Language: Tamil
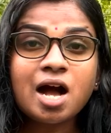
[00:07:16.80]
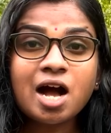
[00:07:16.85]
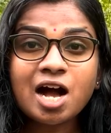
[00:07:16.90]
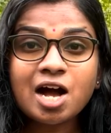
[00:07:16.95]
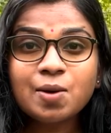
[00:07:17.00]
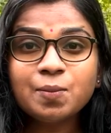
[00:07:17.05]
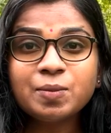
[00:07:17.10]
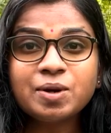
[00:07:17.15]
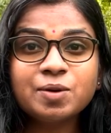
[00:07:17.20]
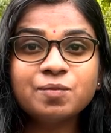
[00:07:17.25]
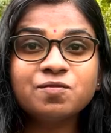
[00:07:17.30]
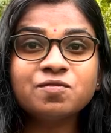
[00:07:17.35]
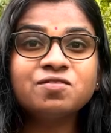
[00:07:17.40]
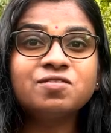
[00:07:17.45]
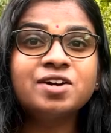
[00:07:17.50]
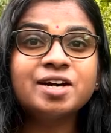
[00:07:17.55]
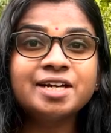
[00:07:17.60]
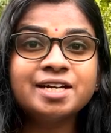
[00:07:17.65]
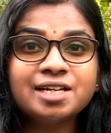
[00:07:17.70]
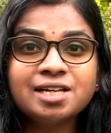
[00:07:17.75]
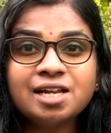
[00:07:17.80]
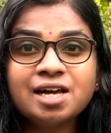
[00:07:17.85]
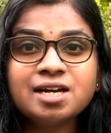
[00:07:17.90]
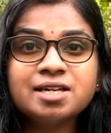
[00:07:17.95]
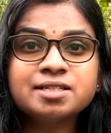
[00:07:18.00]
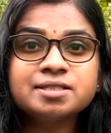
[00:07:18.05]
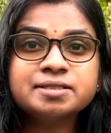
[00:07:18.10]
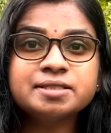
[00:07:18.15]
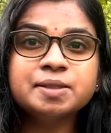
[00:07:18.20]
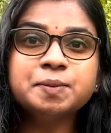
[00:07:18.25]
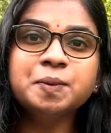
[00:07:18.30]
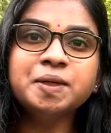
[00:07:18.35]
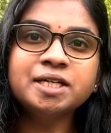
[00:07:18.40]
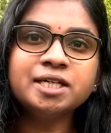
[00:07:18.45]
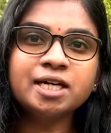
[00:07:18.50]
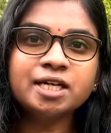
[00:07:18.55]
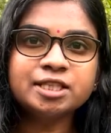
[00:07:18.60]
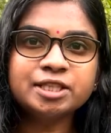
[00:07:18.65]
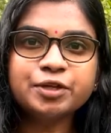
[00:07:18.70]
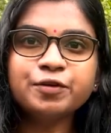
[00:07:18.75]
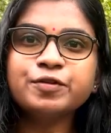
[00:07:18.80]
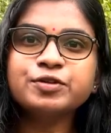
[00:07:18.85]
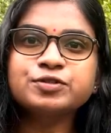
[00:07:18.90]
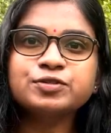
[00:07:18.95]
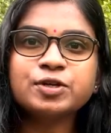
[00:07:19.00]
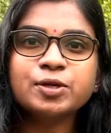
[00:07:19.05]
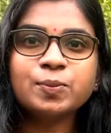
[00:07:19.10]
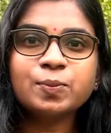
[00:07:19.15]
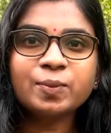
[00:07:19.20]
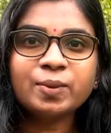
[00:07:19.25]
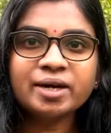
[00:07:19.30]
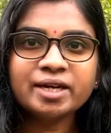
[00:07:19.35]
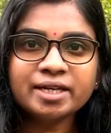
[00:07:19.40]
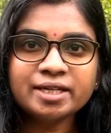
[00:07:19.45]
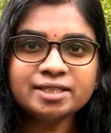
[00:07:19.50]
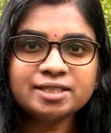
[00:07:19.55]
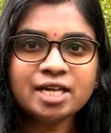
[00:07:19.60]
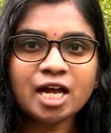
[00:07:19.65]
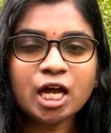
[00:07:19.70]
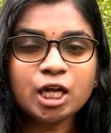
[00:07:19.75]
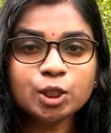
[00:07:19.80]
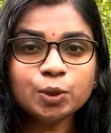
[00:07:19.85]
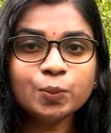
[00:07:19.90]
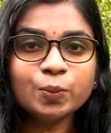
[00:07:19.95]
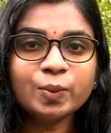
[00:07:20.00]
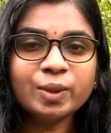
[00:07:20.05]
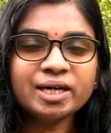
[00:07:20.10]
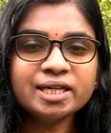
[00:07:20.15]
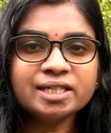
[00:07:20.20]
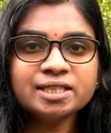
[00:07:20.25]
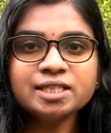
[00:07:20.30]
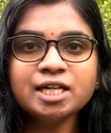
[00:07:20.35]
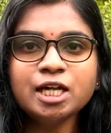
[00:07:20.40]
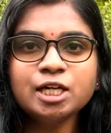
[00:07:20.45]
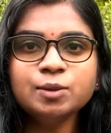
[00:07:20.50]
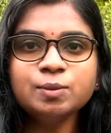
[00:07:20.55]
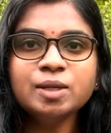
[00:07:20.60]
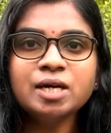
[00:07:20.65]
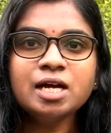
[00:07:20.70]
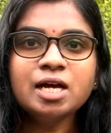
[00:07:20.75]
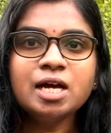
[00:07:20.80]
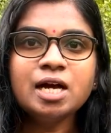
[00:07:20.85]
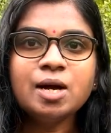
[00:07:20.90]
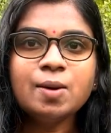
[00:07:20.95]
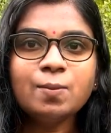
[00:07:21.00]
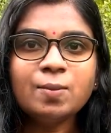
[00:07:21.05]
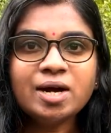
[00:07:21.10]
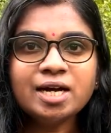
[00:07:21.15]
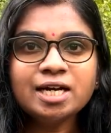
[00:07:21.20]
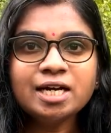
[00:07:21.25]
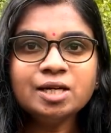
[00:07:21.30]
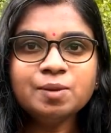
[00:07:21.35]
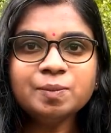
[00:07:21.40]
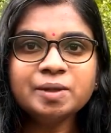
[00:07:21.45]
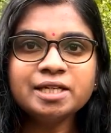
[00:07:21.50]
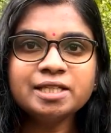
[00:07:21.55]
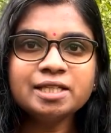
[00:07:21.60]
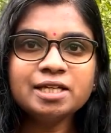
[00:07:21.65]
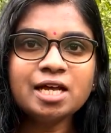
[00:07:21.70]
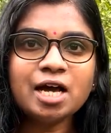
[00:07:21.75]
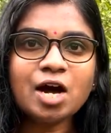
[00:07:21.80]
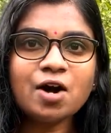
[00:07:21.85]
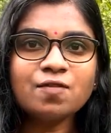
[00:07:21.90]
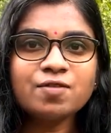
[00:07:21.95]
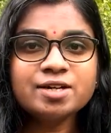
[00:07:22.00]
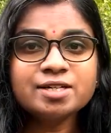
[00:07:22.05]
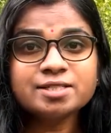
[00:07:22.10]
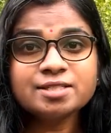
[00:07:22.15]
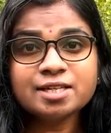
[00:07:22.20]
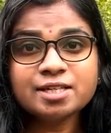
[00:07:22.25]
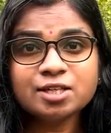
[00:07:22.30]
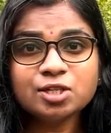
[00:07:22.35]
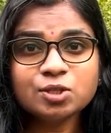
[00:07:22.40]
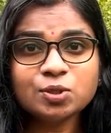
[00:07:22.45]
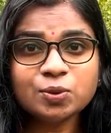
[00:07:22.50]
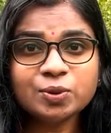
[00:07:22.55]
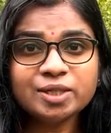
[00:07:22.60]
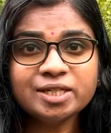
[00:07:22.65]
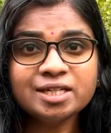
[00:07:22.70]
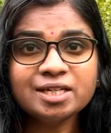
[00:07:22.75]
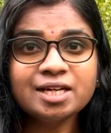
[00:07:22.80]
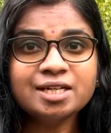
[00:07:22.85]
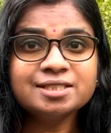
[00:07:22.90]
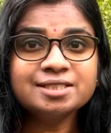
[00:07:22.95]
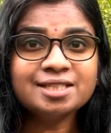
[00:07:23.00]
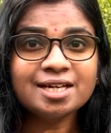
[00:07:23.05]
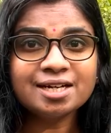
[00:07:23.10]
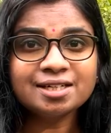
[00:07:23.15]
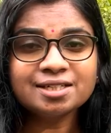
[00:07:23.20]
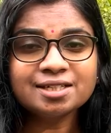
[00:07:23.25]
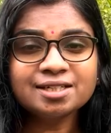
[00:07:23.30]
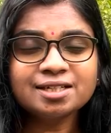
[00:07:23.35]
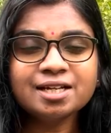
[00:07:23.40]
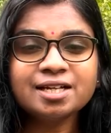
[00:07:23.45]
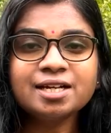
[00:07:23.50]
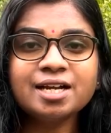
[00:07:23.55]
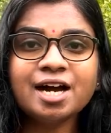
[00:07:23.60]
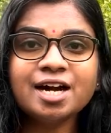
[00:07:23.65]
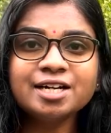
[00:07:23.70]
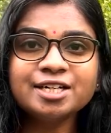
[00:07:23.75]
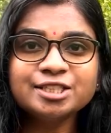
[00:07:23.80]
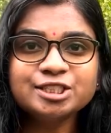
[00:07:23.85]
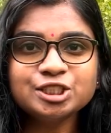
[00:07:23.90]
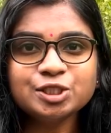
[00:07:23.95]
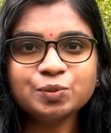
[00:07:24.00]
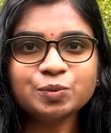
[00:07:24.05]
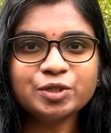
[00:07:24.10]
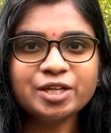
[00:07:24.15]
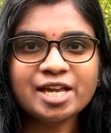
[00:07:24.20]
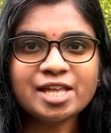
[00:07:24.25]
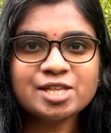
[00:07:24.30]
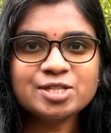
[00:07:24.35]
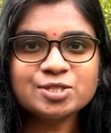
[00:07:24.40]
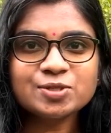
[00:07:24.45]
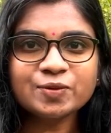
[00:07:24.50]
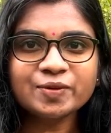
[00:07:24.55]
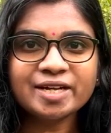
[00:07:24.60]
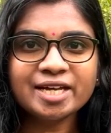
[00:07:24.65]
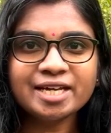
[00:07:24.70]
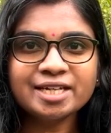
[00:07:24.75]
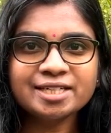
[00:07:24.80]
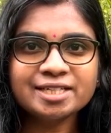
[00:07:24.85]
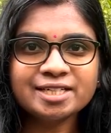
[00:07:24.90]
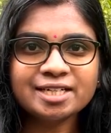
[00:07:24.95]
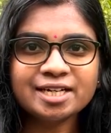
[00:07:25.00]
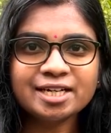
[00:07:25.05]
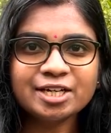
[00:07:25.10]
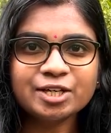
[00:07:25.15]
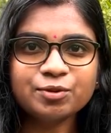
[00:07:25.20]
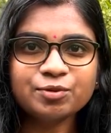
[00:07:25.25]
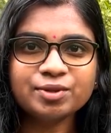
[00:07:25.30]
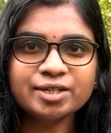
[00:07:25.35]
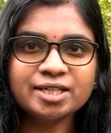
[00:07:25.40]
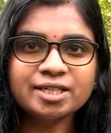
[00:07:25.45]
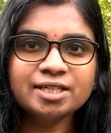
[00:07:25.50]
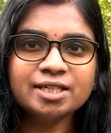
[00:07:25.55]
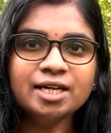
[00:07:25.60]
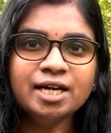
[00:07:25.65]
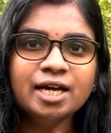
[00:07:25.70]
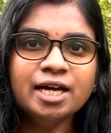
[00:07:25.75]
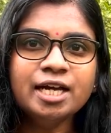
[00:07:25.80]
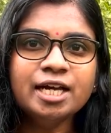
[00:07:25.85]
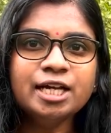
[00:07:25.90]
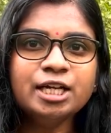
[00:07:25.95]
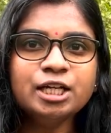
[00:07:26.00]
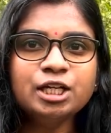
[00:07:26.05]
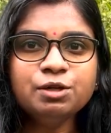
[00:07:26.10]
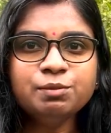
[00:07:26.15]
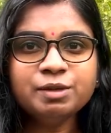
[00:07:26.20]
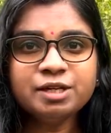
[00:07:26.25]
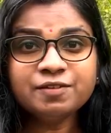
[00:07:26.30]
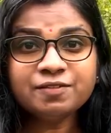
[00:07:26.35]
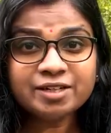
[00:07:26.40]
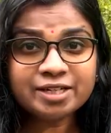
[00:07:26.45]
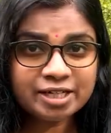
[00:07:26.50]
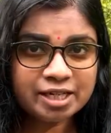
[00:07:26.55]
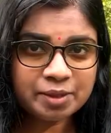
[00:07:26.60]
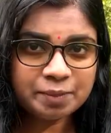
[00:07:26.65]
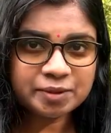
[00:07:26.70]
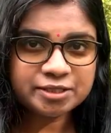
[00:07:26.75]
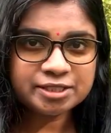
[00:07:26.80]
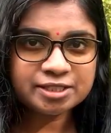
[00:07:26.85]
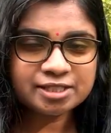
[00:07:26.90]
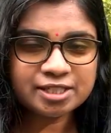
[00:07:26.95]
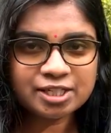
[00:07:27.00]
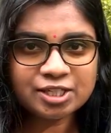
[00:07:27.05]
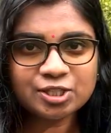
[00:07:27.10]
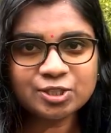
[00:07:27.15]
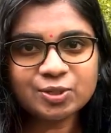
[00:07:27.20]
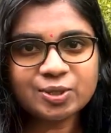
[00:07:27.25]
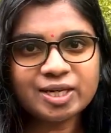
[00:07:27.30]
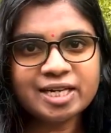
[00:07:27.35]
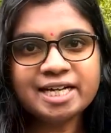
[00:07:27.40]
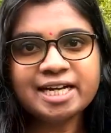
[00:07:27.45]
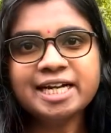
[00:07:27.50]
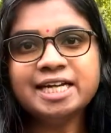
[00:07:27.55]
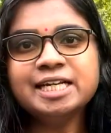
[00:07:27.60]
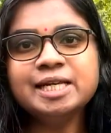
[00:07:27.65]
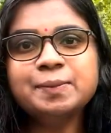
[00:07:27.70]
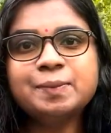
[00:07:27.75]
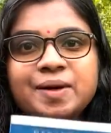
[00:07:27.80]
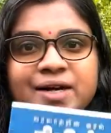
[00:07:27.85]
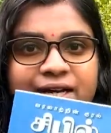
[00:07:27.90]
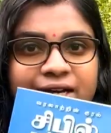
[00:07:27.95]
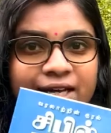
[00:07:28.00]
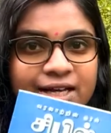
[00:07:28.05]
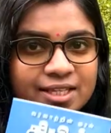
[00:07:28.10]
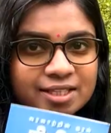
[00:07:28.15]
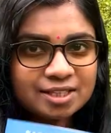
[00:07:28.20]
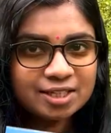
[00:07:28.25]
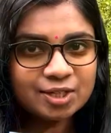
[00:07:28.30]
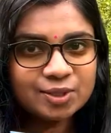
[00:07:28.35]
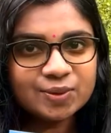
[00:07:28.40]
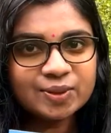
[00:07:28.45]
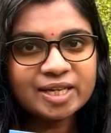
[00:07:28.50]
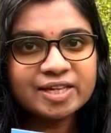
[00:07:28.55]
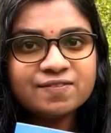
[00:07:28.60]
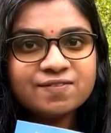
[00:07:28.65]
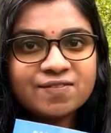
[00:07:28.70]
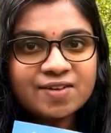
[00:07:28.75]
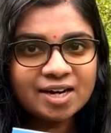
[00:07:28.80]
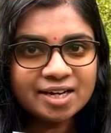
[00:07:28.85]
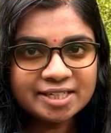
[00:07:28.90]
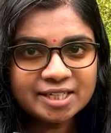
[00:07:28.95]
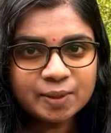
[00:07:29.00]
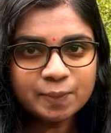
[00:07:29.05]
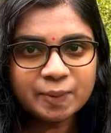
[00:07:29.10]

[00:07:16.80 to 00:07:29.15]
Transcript: ஆமாம் வரலாறு சிவில் கார்த்திகேசை மறைத்தாலும் மறந்தாலும் மக்கள் மனதுல அவங்க செய்த தொண்டுகளால் தியாகங்களால் அகற்ற முடியாத சோடா இருக்கிறாங்க இவங்க இன்னும் இவங்களை பற்றி தெரிந்து கொள்ள கண்டிப்பாக இந்த நூலை வாங்கி